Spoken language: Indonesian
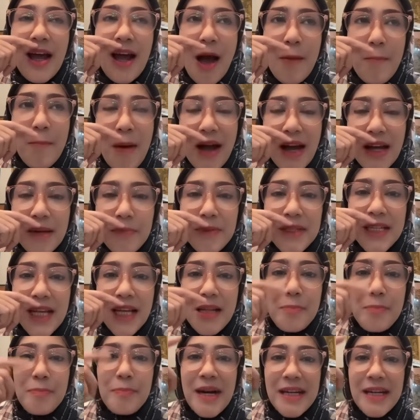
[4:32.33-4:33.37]
apa akan
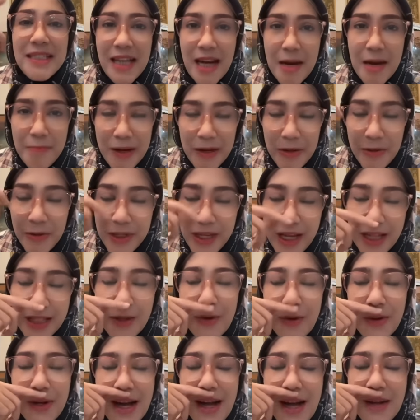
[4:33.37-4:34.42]
menjadi pengacara Pak Dodi
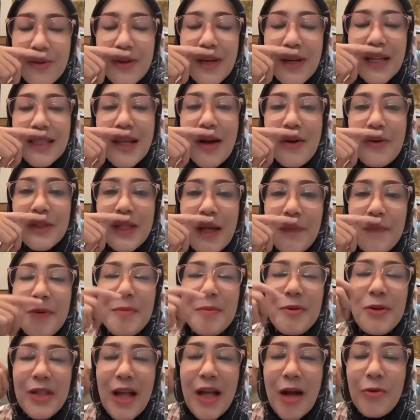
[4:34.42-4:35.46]
atau enggak aku nggak tahu. Tapi
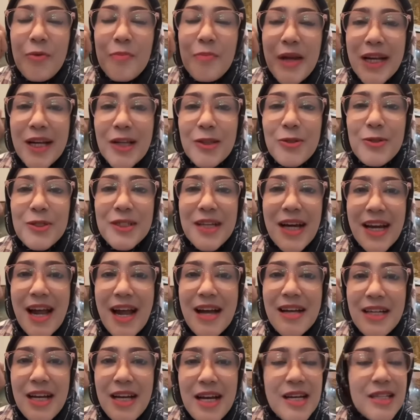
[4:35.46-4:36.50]
menurut aku mereka tuh
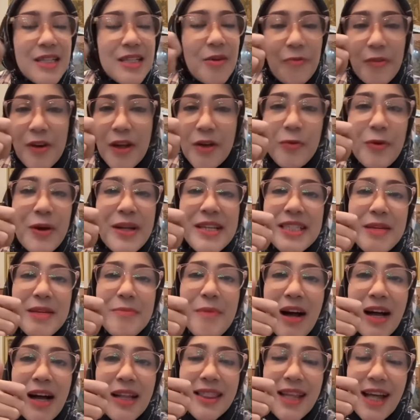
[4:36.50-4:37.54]
sekarang sefrekuensi
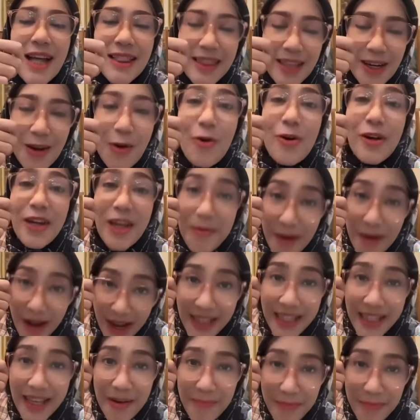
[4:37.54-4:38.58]
banget dan teroke
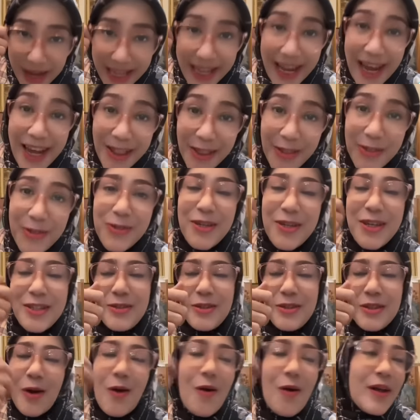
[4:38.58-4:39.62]
banget ya mereka itu
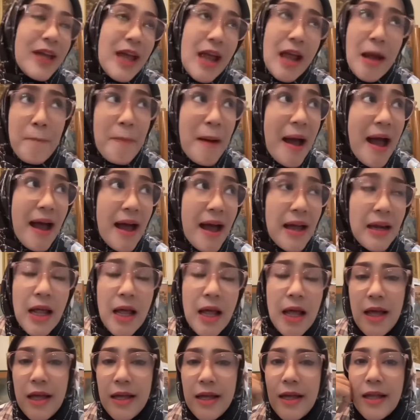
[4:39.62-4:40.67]
gitu. Teroke apaan?
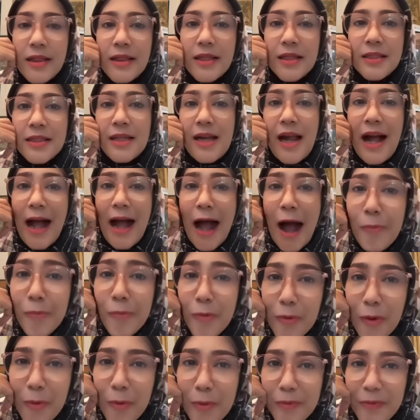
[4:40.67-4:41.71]
Ya terserah
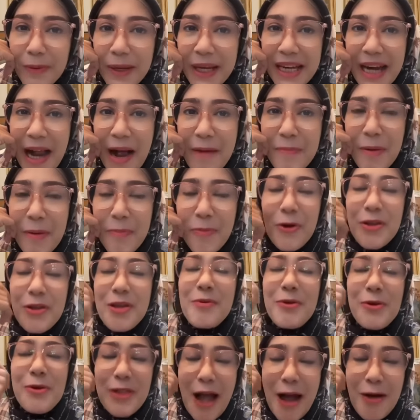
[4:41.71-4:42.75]
kamu mau berpikir apa. Pokoknya
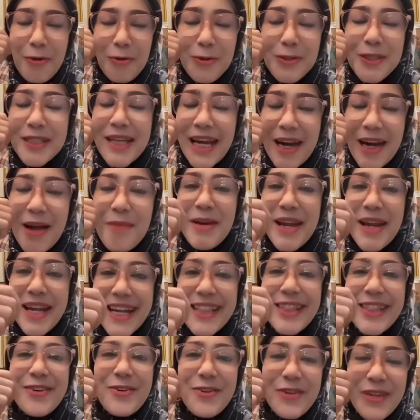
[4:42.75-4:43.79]
menurut aku sekarang
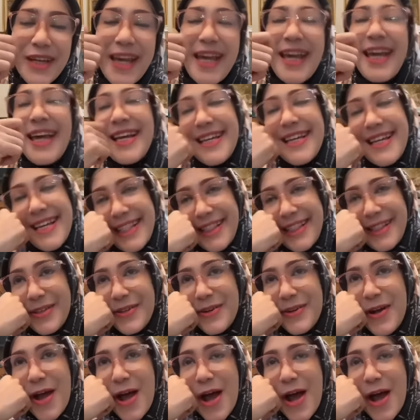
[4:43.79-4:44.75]
mereka teroke gitu.